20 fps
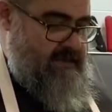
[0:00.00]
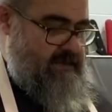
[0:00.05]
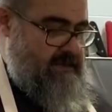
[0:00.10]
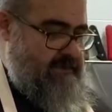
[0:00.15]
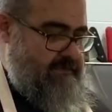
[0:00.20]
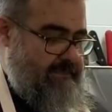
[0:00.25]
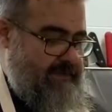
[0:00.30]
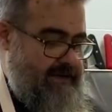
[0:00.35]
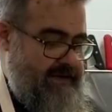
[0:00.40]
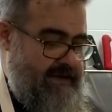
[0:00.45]

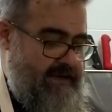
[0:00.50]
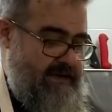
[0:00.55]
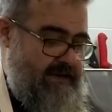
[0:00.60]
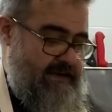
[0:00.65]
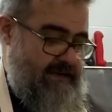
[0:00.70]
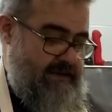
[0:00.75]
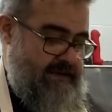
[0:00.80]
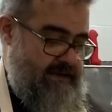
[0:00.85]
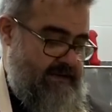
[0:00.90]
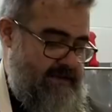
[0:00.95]
Y
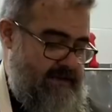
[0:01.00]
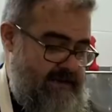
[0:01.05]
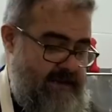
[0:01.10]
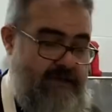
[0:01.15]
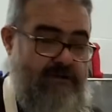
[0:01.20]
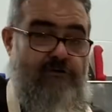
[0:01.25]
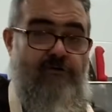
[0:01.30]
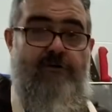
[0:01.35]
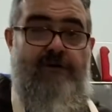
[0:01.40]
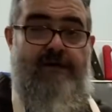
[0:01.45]
para
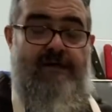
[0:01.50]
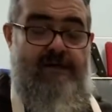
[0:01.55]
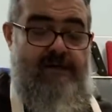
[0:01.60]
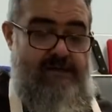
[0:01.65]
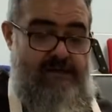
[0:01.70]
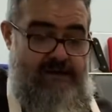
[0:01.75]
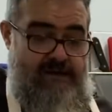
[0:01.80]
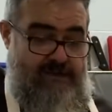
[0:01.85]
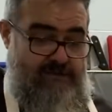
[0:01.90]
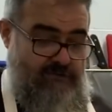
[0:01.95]
la
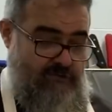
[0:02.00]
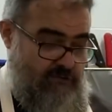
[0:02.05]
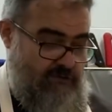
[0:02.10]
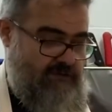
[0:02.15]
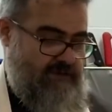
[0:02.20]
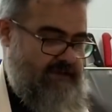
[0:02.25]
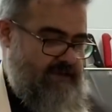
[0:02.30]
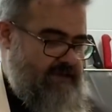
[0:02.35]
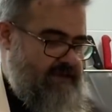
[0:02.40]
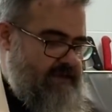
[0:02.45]
coca, la
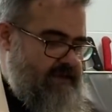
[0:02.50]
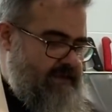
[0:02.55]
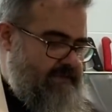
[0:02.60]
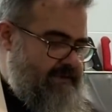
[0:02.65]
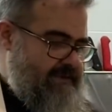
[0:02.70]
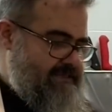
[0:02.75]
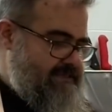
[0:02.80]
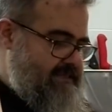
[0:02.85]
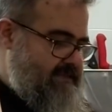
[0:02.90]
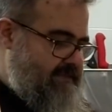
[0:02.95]
torta, la
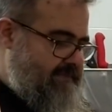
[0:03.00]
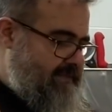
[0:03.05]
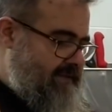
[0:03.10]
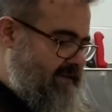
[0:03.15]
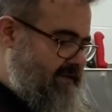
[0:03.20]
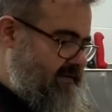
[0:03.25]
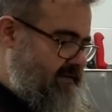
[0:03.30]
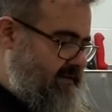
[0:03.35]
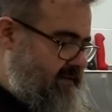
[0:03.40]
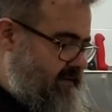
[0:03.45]
base de
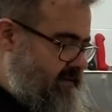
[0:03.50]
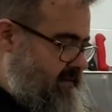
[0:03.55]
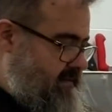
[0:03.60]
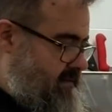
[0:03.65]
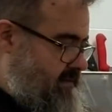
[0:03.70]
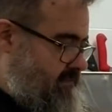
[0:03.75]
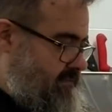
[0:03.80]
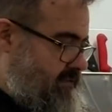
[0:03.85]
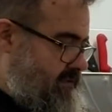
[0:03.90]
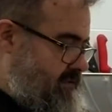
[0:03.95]
pan,
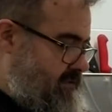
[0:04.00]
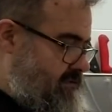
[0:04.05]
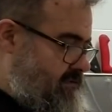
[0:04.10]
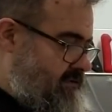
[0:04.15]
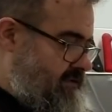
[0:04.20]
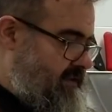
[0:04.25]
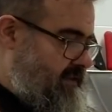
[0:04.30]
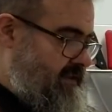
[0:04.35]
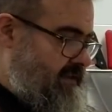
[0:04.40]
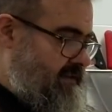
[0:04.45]
pues
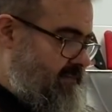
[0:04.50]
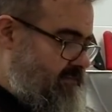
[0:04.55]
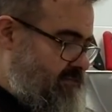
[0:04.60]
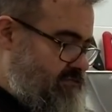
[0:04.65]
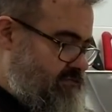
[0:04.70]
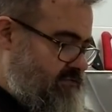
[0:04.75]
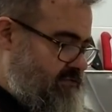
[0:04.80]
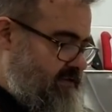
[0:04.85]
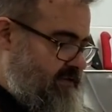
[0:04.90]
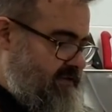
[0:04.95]
lo que
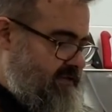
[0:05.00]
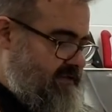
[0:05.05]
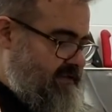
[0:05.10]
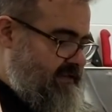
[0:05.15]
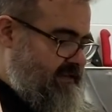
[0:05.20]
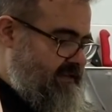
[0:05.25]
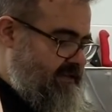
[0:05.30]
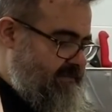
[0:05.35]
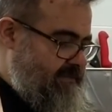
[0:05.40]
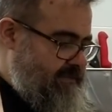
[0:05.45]
hemos utilizado
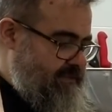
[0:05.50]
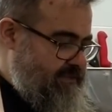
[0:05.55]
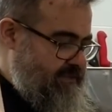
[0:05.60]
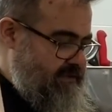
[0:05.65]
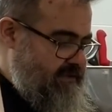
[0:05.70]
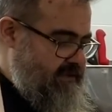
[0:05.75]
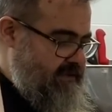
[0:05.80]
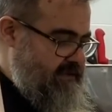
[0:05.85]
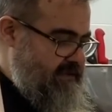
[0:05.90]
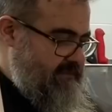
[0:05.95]
tantas
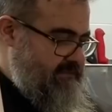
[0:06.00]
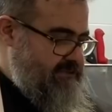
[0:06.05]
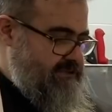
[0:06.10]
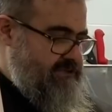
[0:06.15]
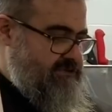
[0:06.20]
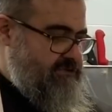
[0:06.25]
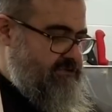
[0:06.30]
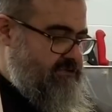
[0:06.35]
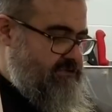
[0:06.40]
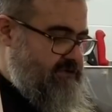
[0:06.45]
veces que ya hemos
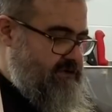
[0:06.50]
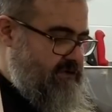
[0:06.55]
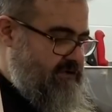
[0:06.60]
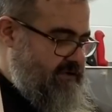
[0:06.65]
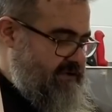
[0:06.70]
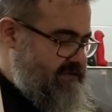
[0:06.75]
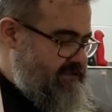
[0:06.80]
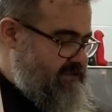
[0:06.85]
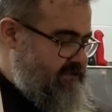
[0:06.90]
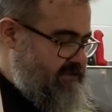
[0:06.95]
hecho en otras
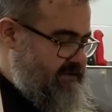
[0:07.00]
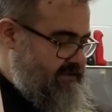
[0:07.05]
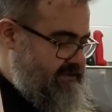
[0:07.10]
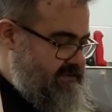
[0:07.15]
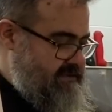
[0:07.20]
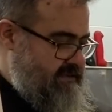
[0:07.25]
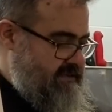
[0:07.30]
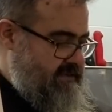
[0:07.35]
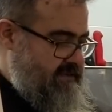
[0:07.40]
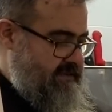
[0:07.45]

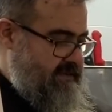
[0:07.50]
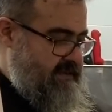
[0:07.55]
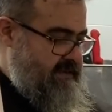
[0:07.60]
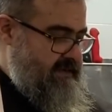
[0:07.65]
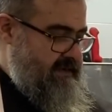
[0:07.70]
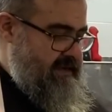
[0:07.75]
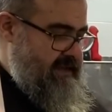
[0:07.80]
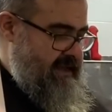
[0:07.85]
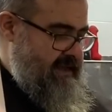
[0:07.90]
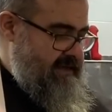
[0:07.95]
ocasiones.
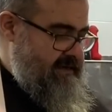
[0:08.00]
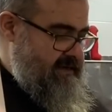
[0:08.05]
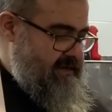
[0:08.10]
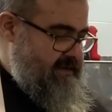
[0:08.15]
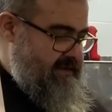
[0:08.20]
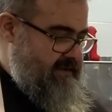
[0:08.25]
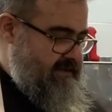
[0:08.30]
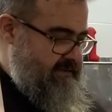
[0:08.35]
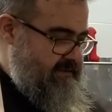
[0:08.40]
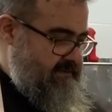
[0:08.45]
La
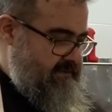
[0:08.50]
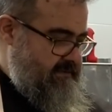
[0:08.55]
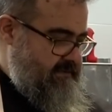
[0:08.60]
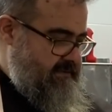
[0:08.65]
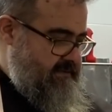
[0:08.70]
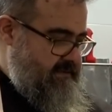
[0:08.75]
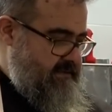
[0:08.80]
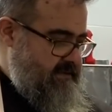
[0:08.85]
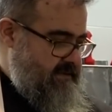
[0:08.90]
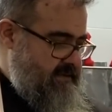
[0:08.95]
harina
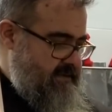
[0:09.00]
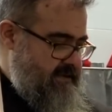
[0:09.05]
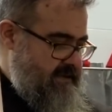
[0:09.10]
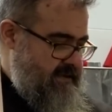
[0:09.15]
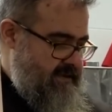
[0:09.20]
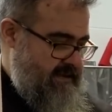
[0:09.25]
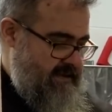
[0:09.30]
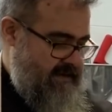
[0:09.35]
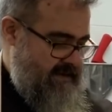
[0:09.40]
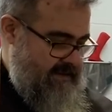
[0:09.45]

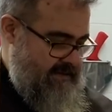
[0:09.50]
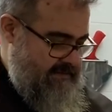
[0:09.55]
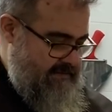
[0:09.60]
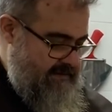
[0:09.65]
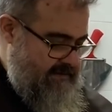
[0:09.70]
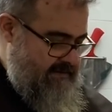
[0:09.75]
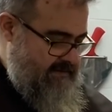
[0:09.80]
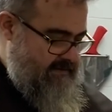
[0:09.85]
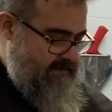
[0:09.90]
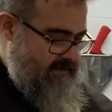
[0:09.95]
el
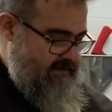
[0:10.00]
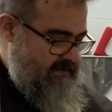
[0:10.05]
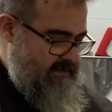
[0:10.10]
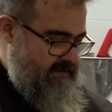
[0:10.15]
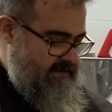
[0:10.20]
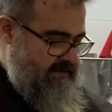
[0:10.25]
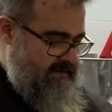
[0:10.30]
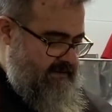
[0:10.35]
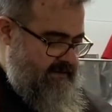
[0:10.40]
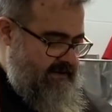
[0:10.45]

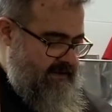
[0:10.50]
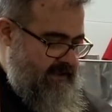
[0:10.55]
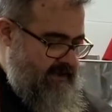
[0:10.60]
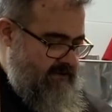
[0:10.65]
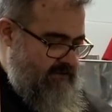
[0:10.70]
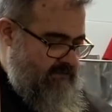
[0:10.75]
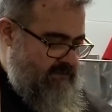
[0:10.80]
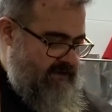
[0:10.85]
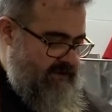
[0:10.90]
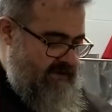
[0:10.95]
aceite, el
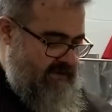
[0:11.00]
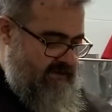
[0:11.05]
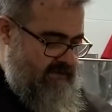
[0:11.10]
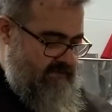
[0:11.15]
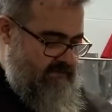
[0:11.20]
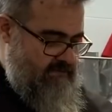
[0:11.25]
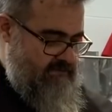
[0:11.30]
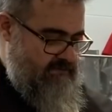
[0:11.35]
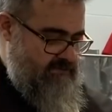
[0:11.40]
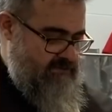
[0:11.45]

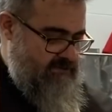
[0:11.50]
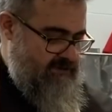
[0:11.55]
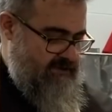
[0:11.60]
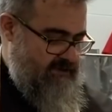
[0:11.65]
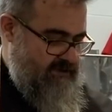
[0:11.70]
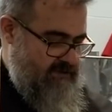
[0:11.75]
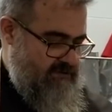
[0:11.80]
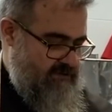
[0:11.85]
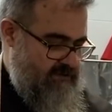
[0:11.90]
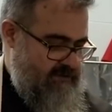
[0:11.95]
agua, un
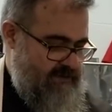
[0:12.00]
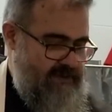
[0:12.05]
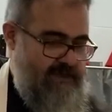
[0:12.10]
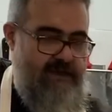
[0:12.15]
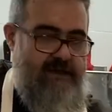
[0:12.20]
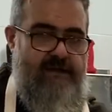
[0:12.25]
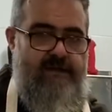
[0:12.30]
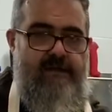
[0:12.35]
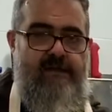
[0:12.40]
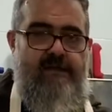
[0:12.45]
chorritito de
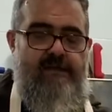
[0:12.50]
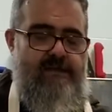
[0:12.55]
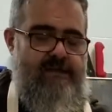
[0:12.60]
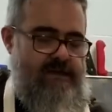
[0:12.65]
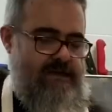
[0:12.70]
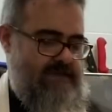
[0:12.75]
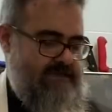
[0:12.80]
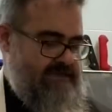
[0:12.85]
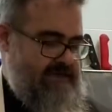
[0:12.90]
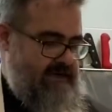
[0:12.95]
vinagre
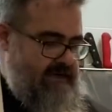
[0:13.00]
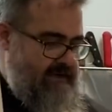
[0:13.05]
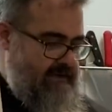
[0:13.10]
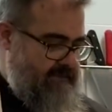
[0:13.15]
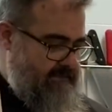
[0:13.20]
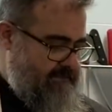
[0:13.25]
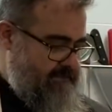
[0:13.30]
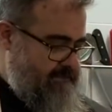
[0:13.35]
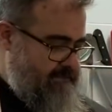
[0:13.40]
y la sal.